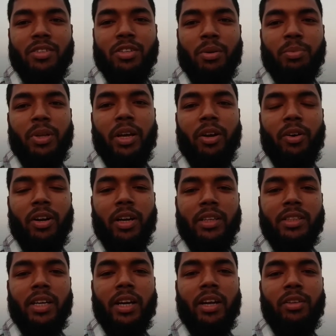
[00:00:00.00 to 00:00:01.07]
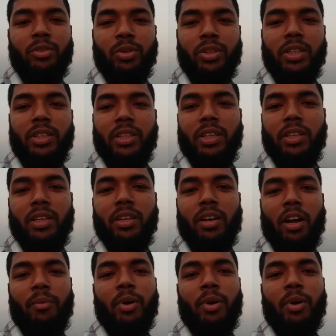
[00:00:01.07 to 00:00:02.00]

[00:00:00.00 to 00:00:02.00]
সপ্তাহে অনেক জায়গায় দুই দিন তিন দিন